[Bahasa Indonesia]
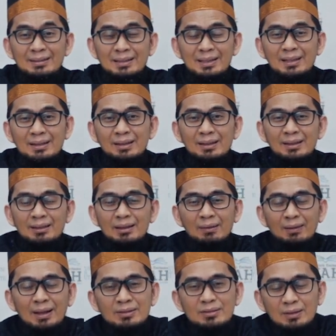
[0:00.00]
Jadi di
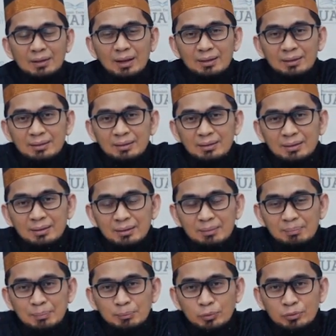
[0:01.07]
Quran surah
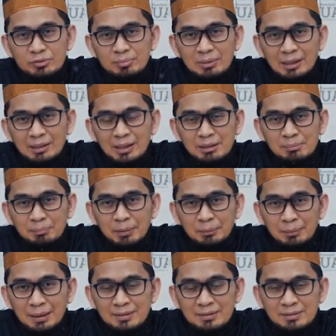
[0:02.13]
ke-49 ayat
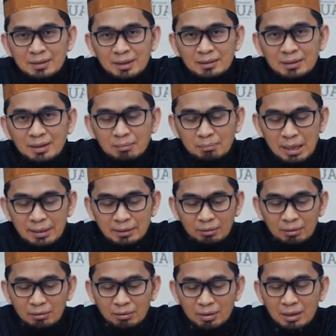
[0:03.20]
14 ada banyak
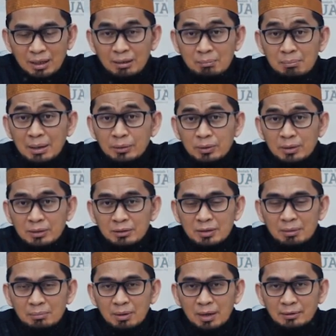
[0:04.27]
orang-orang Arab Badui
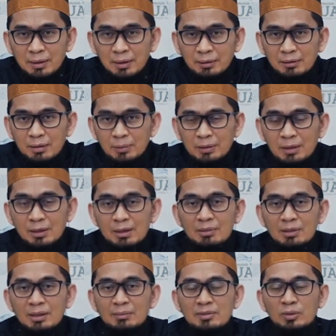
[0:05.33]
ketika mengatakan kepada
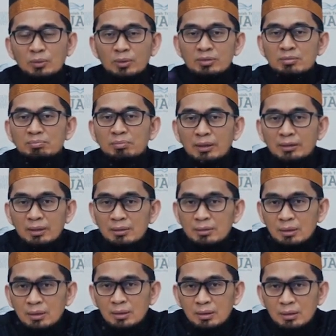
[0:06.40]
Nabi dalam satu
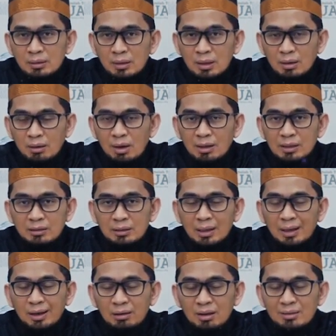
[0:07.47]
kesempatan, ya, qalatil
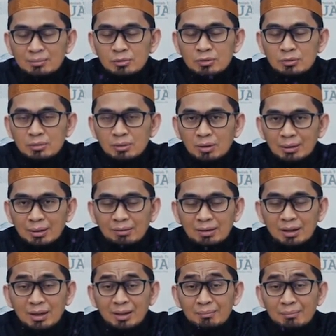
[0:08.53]
a'rabu,
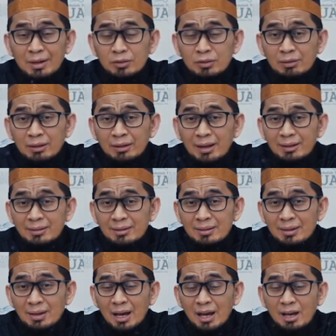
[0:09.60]
orang-orang Arab Badui
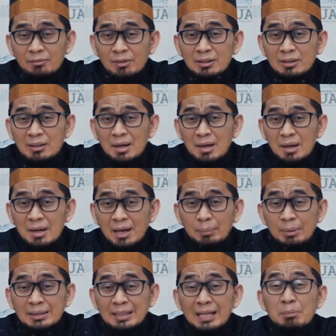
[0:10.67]
berkata, "Amanna,
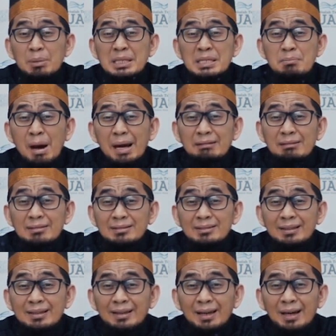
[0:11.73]
kami telah beriman."
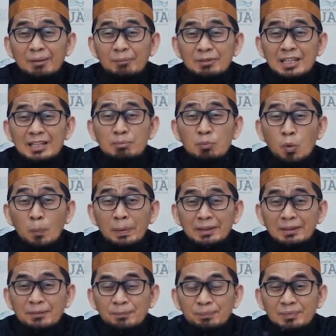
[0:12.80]
Ya, menjadi
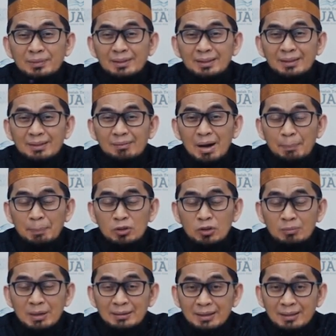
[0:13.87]
mukmin. Apa
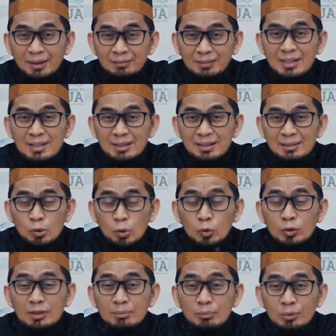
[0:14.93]
jawaban dari Allah?
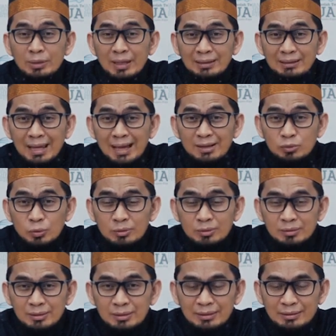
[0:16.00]
Turun kemudian
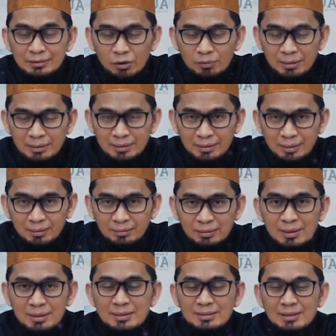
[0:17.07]
langsung jawaban dari
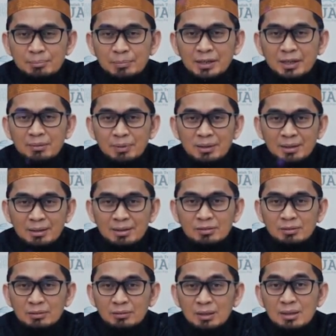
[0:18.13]
Allah disampaikan pada
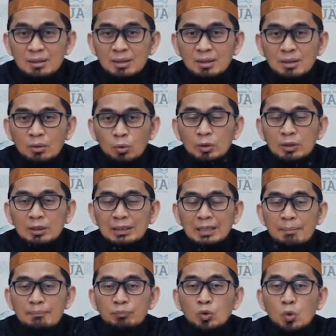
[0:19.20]
Rasulullah kul
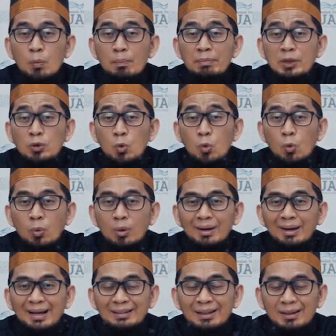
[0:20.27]
lam
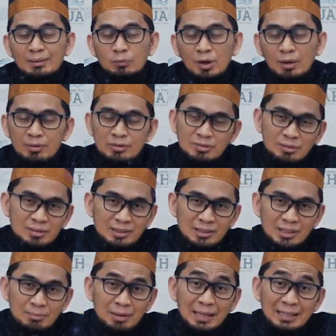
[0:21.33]
tu'minu katakan Muhammad
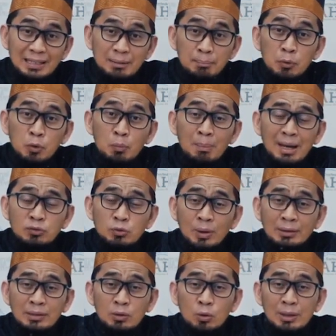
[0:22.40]
SAW kalian belum masuk
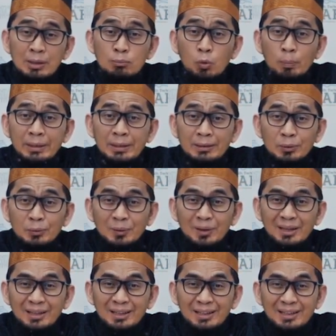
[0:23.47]
kategori mukmin itu
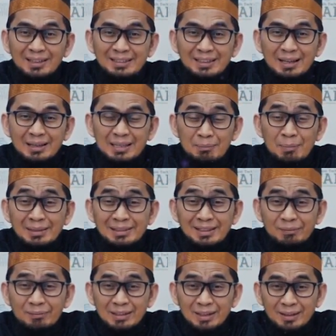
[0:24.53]
ya iman
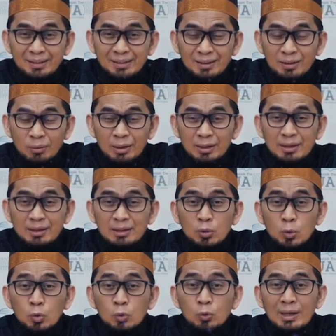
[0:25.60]
yang benar Walakin
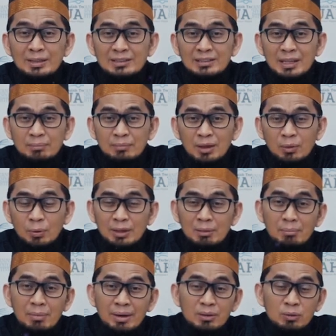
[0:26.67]
kulu aslamna
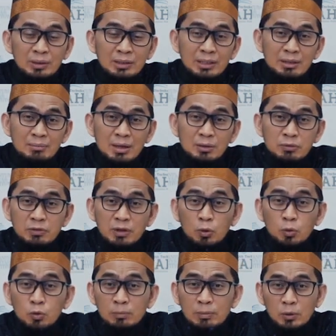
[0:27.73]
walamma yadkhulil imanu fi
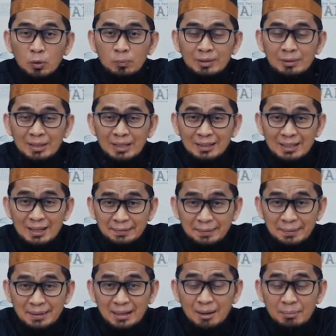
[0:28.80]
qulubikum. Tapi
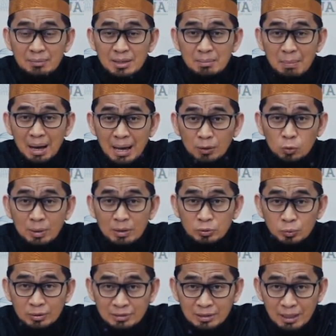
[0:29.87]
katakan kami baru
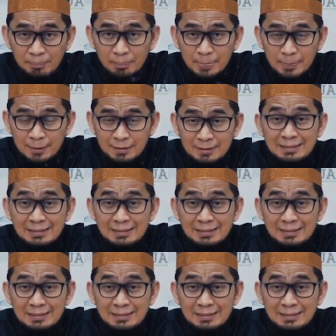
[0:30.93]
masuk Islam.